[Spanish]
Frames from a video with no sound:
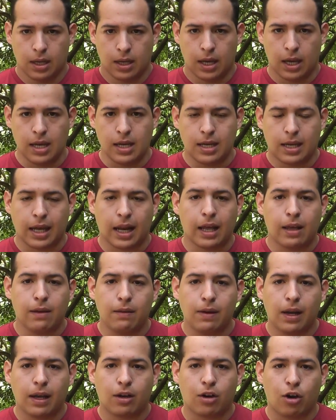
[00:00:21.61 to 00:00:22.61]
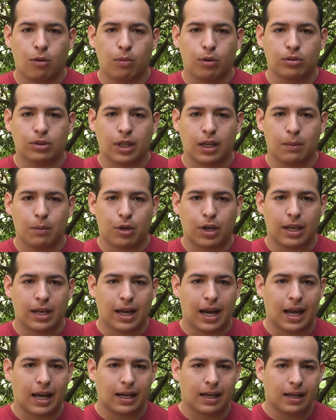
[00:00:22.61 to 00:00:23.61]
Es increíble cómo tenemos que
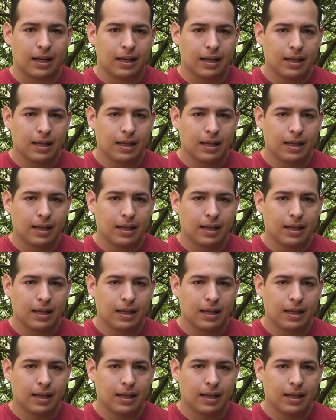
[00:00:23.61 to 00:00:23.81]
llegar